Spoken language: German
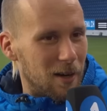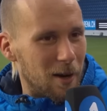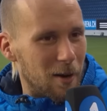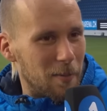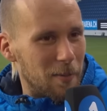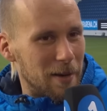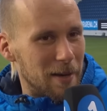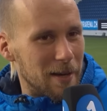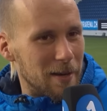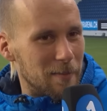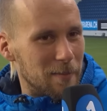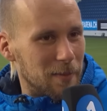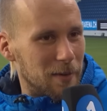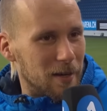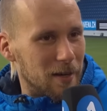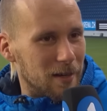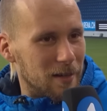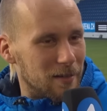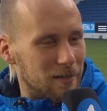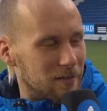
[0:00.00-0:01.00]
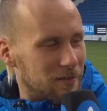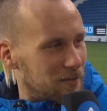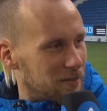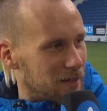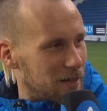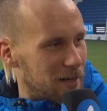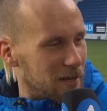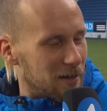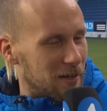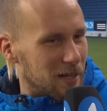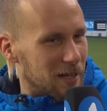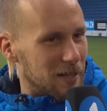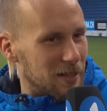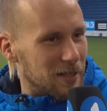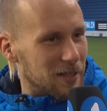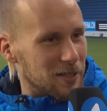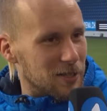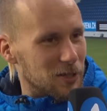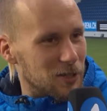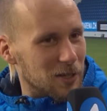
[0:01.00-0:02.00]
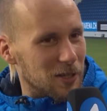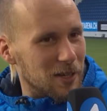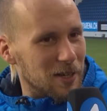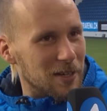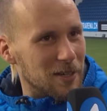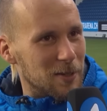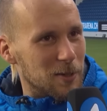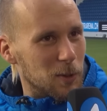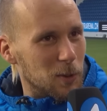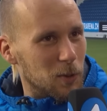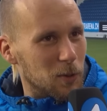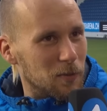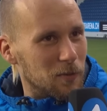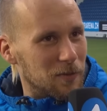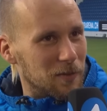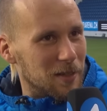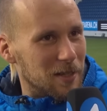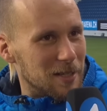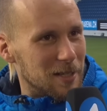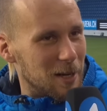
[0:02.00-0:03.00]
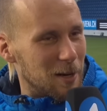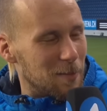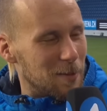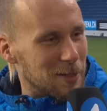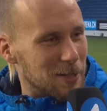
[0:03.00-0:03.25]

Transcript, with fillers: Aber eben, äh, jeder kann sich da in Zukunft da selber